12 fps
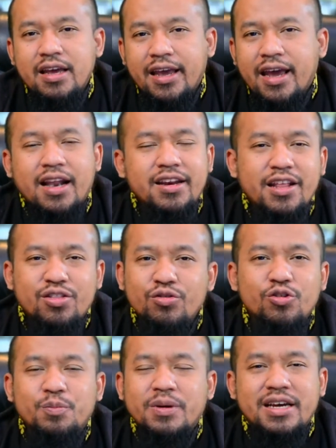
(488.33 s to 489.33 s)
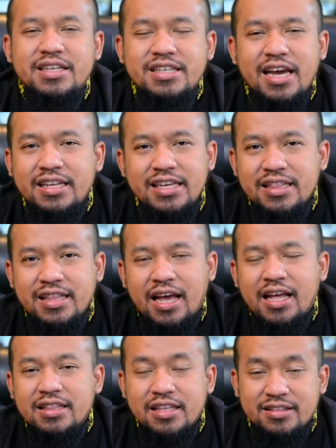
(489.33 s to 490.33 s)
ya karena itu untuk pekerjaan
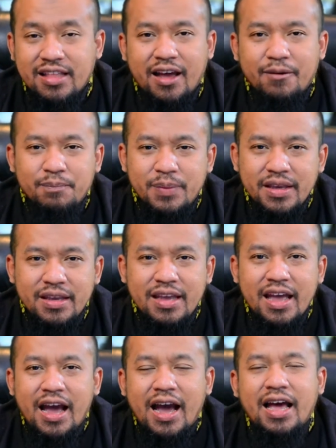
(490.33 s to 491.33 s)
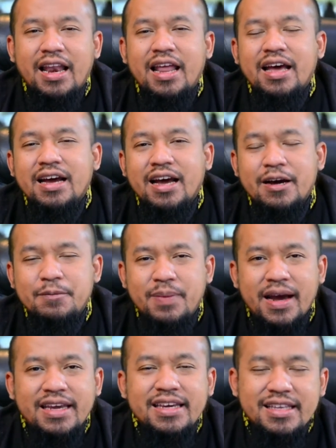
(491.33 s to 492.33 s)
kita tetapi alangkah
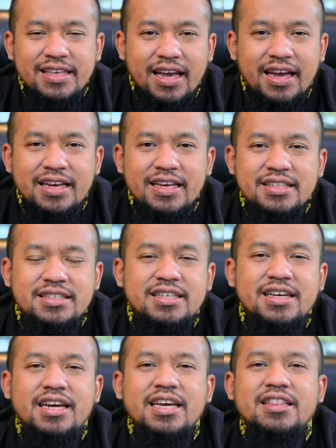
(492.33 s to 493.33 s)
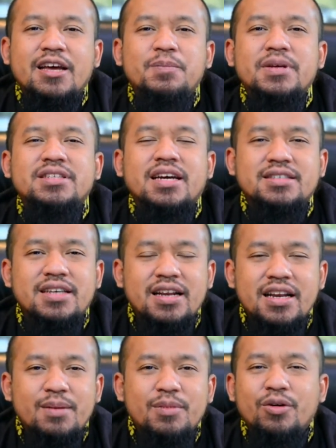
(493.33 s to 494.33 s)
baiknya jika kita
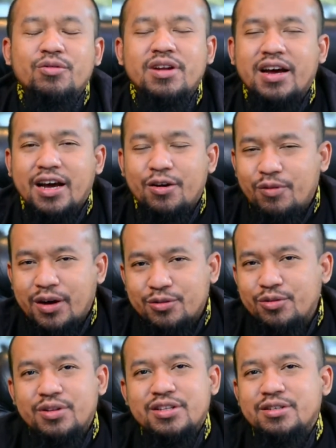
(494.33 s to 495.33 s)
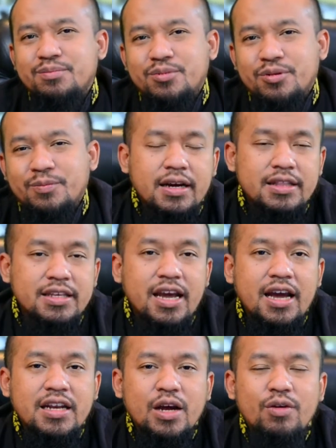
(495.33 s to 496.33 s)
bijaksana menggunakan waktu tersebut
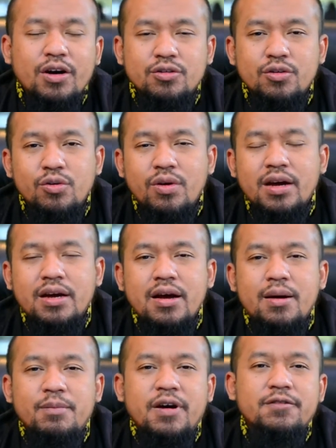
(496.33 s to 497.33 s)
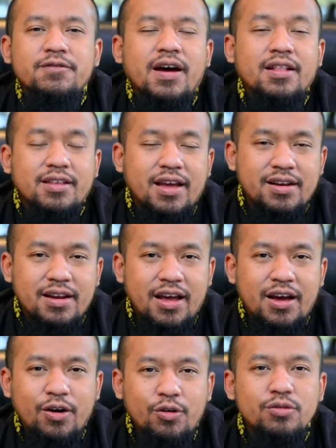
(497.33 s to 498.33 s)
ketika ada waktu luang manfaatkanlah
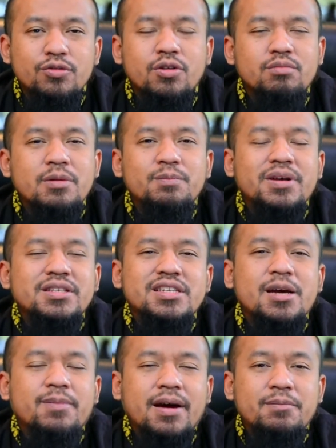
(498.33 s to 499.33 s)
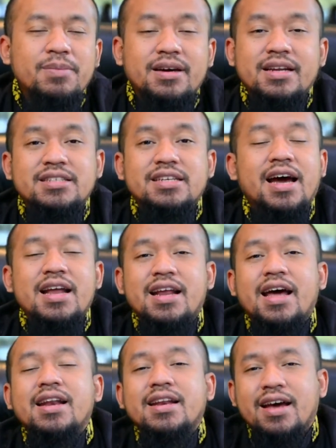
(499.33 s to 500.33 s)
untuk mempersiapkan pekerjaan
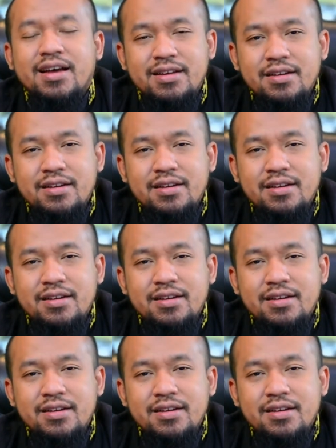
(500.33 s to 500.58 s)
Anda